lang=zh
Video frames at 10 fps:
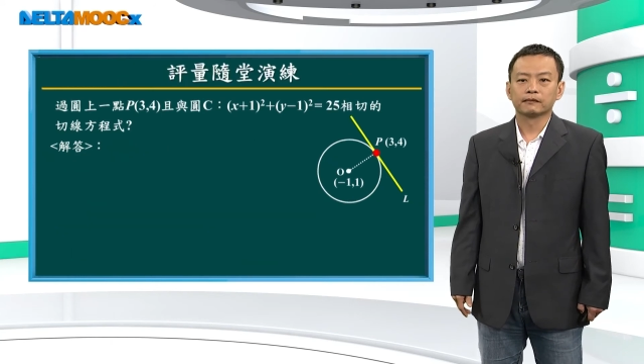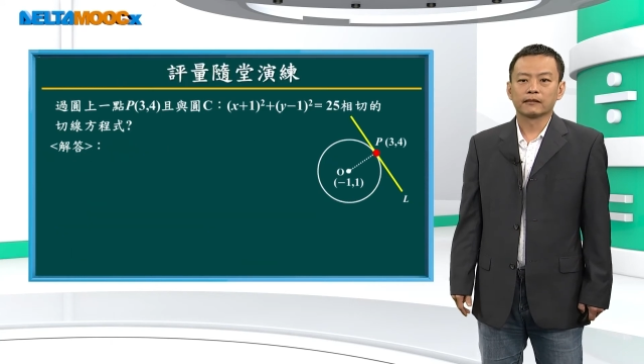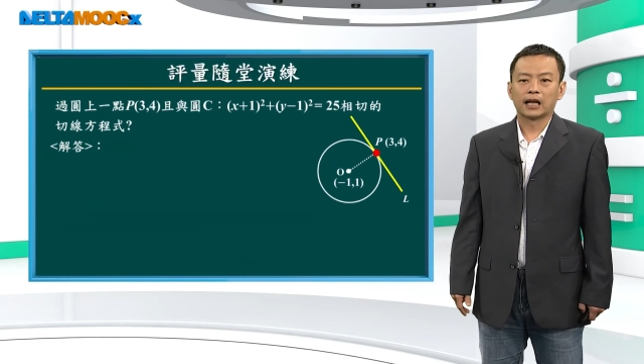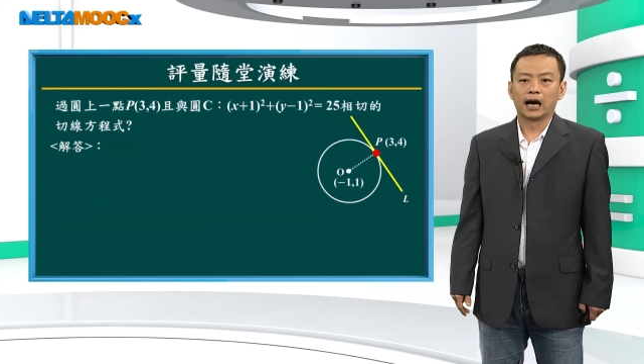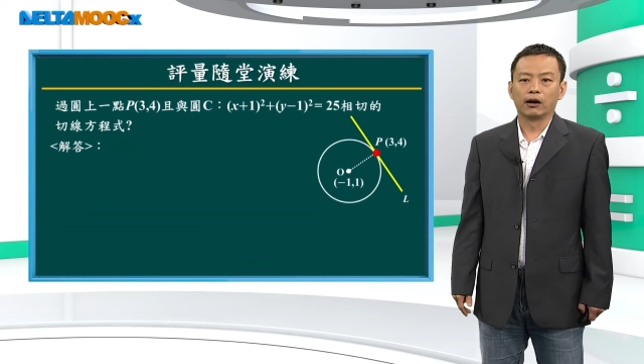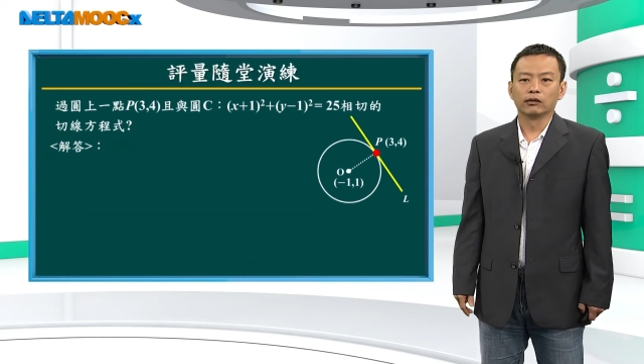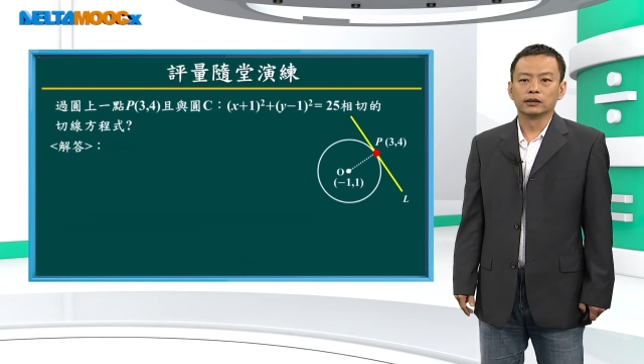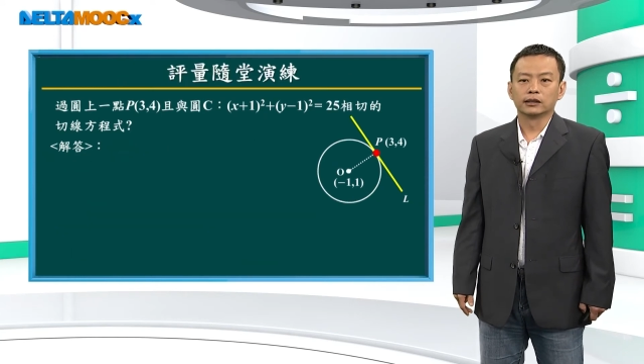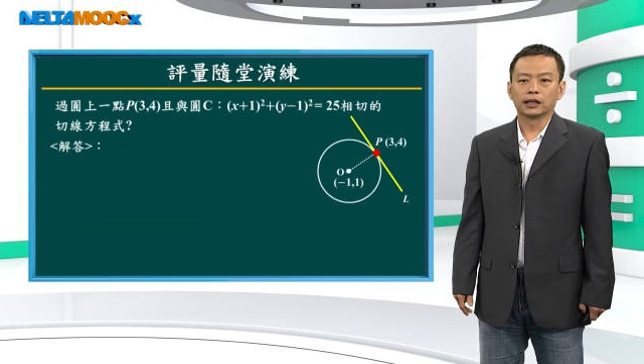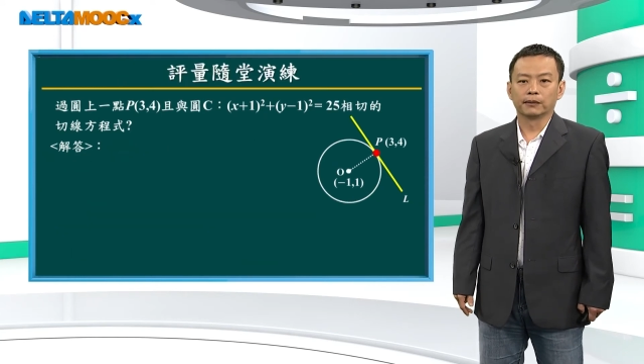好，
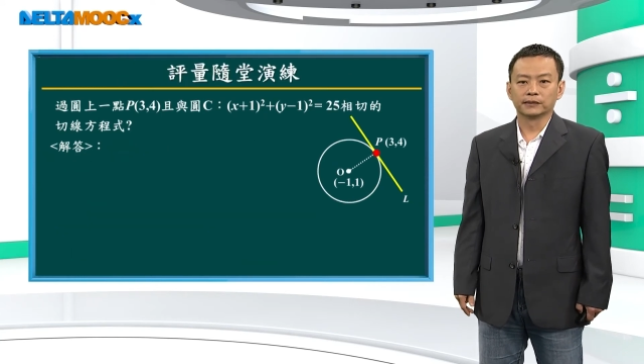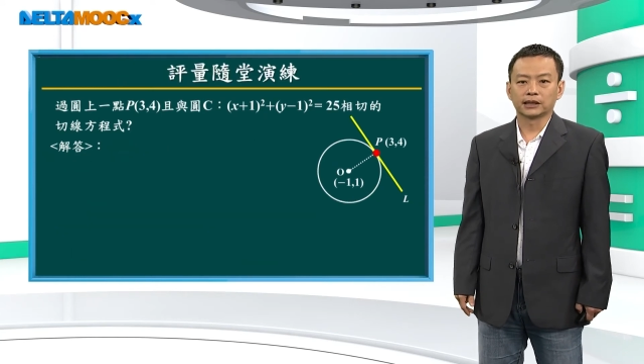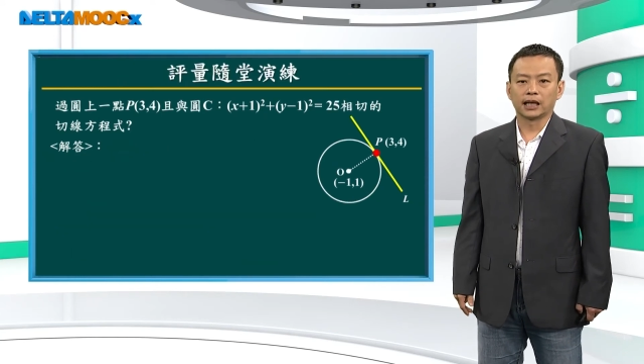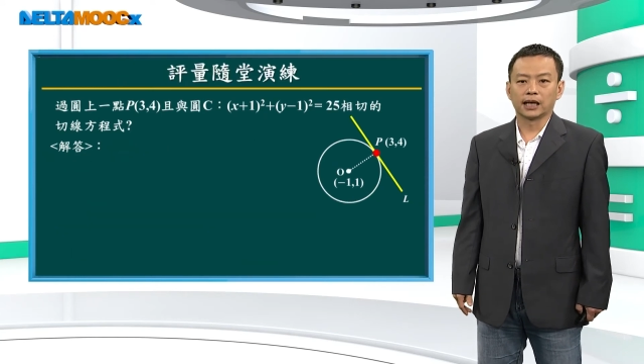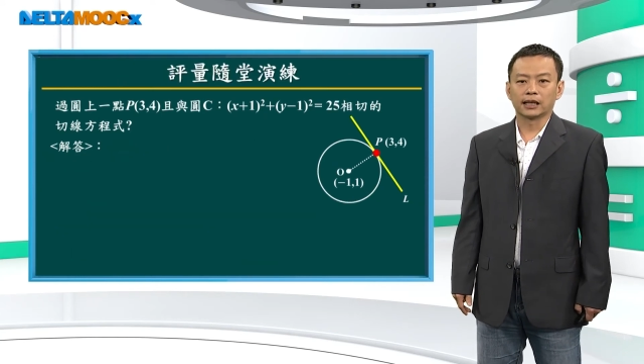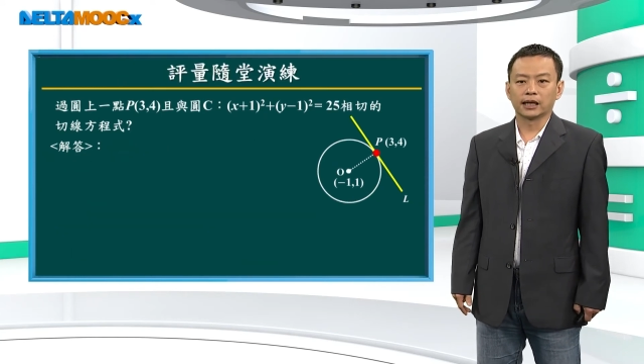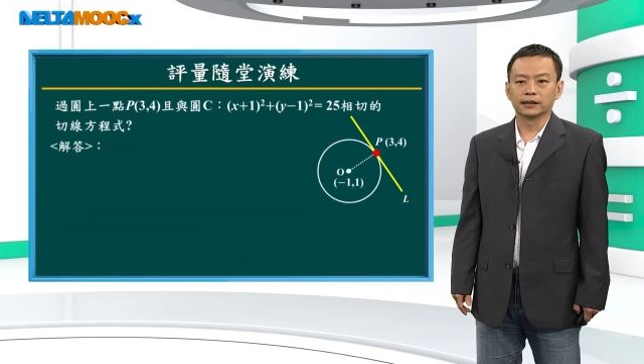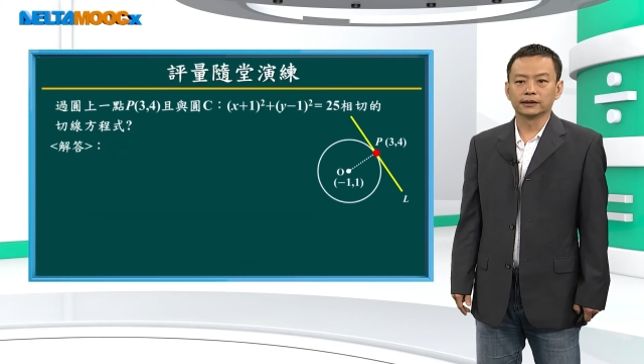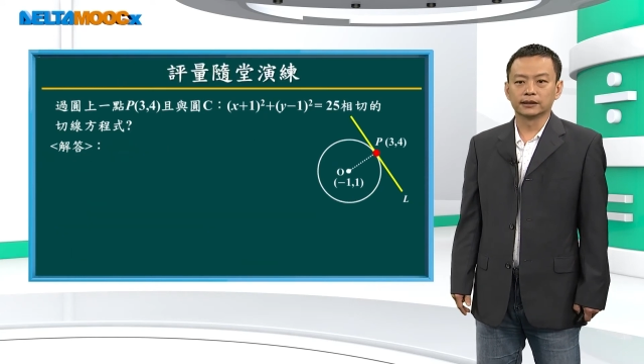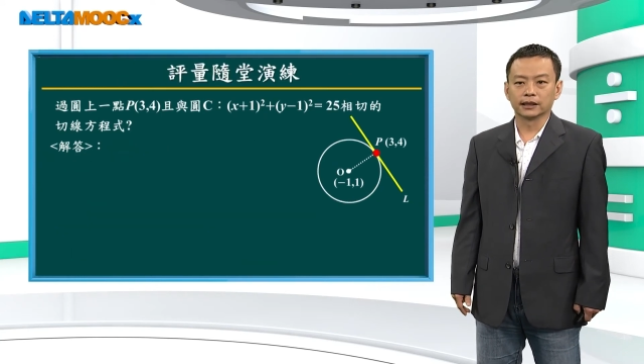那我们再来
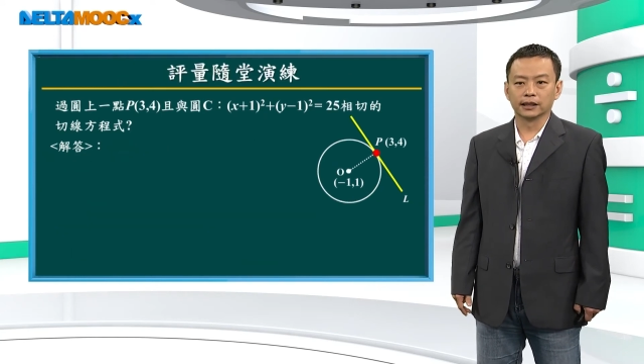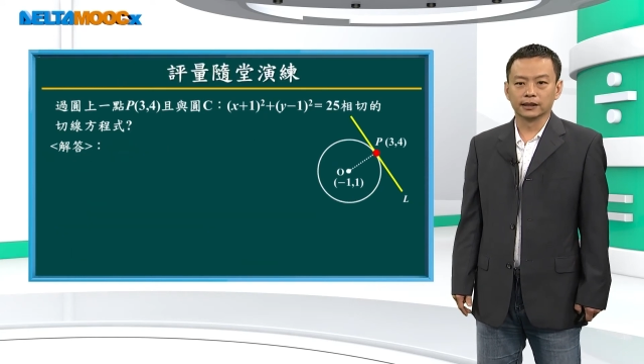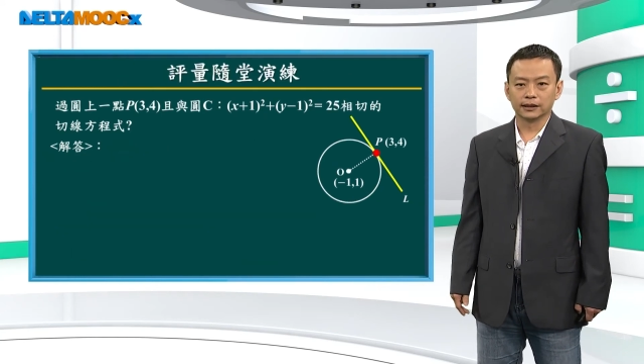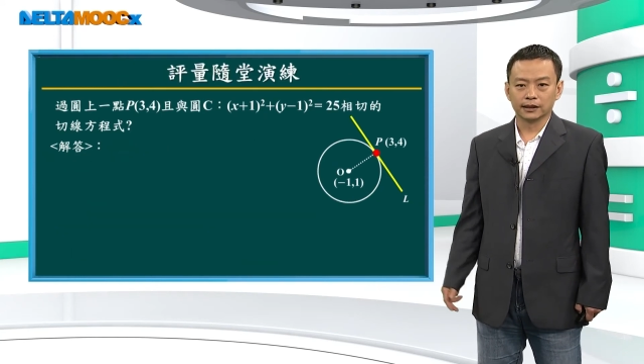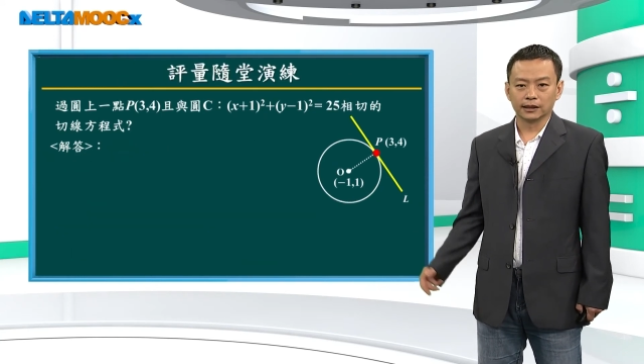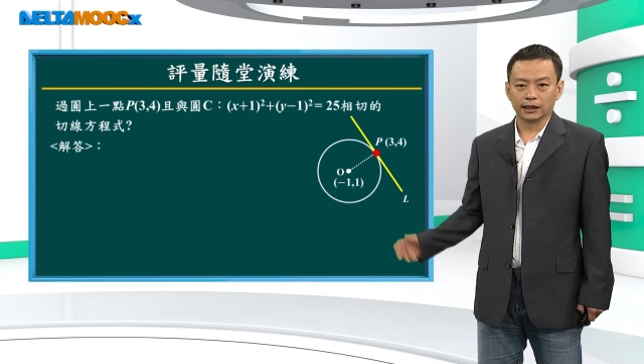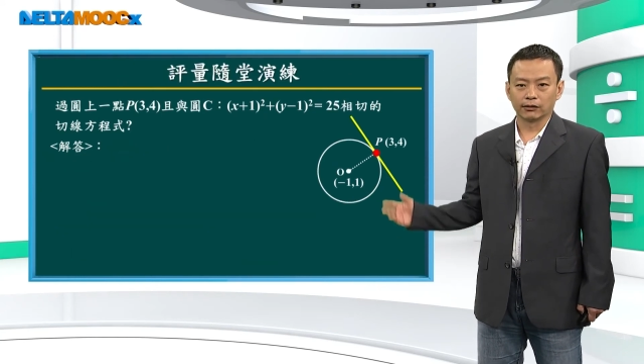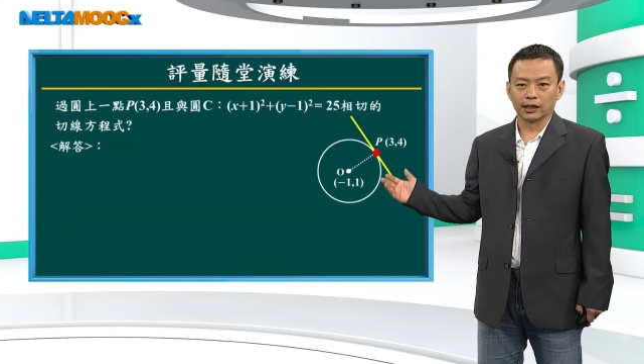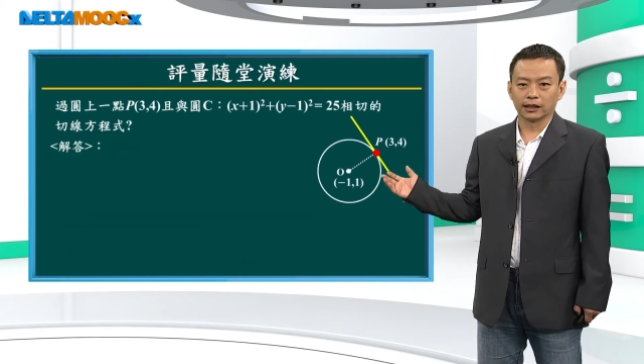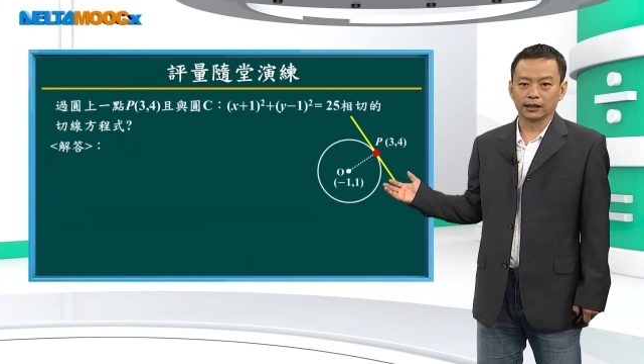看这个另
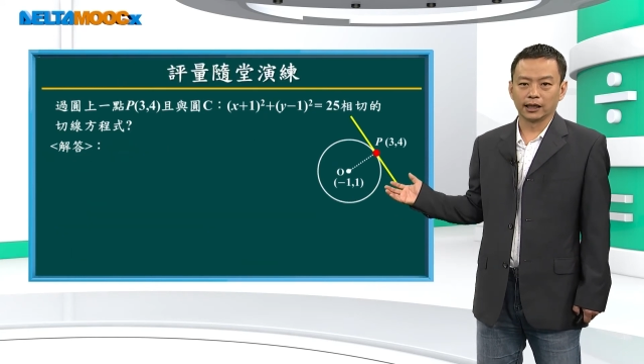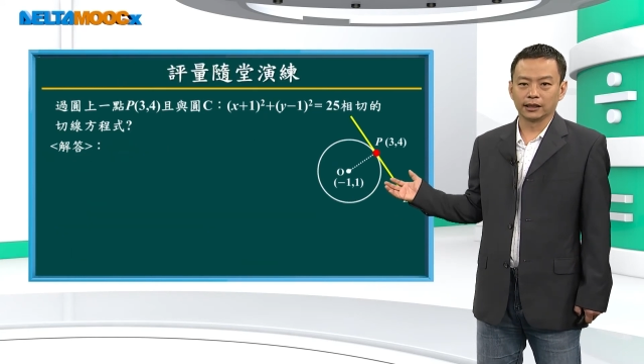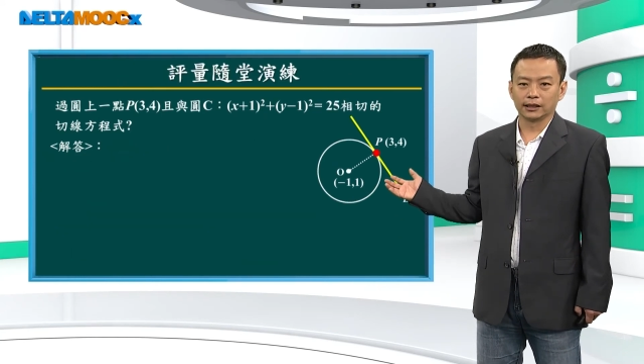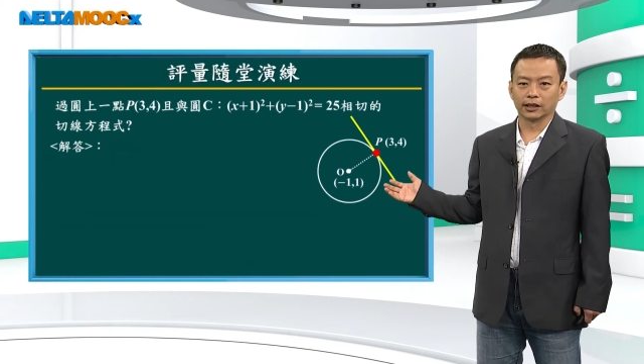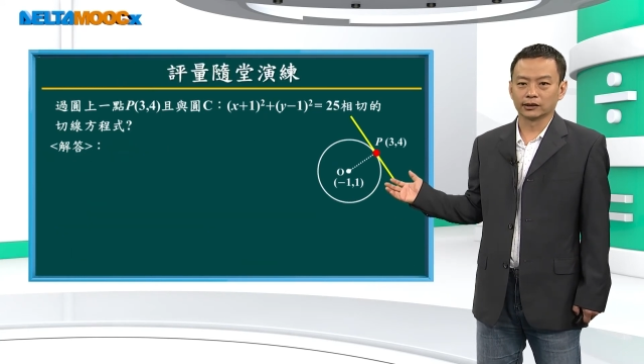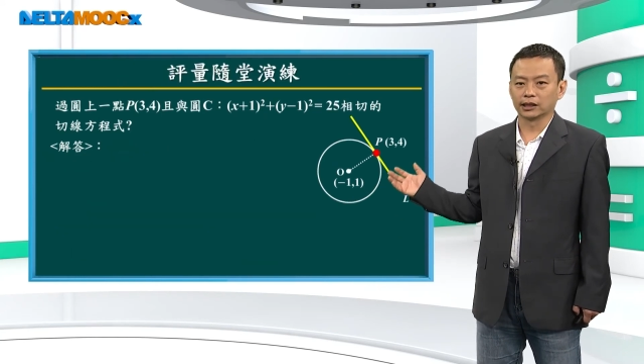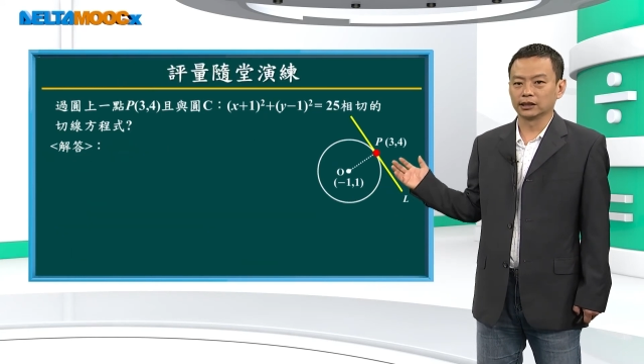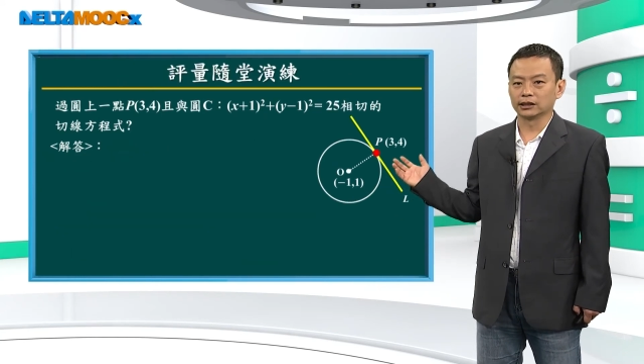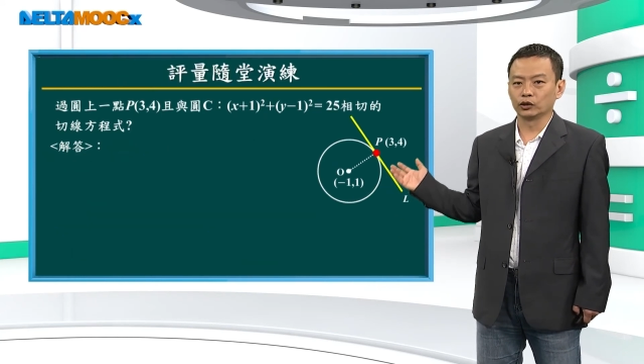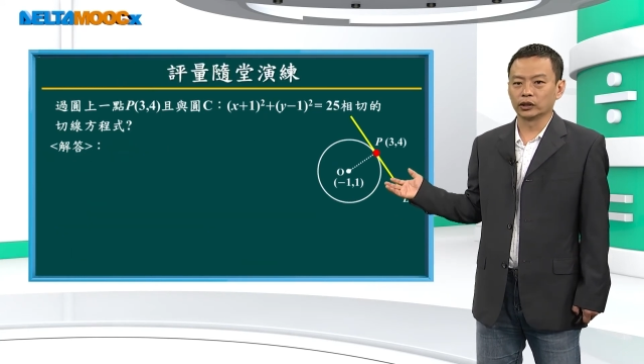外一个类题哦，这也
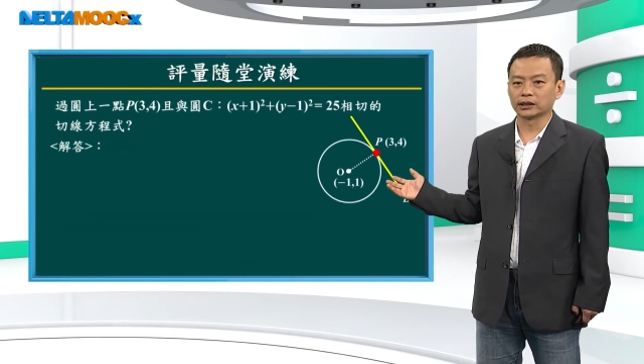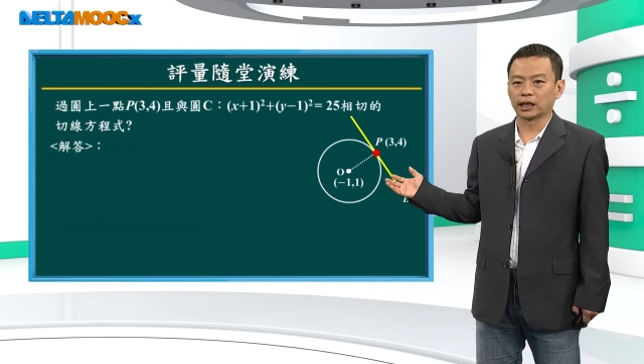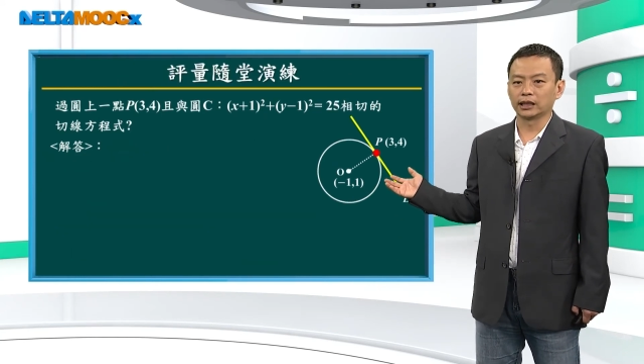是圆上一